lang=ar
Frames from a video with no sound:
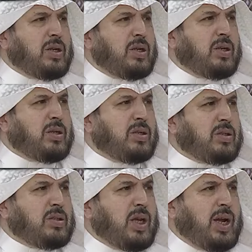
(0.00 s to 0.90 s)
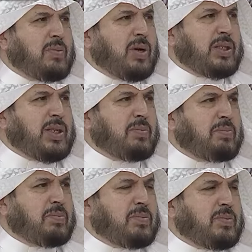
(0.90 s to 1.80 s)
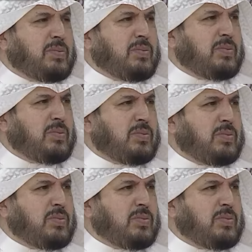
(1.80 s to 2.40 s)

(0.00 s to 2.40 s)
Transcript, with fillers: تحمل الدم تحمل الدم الثاني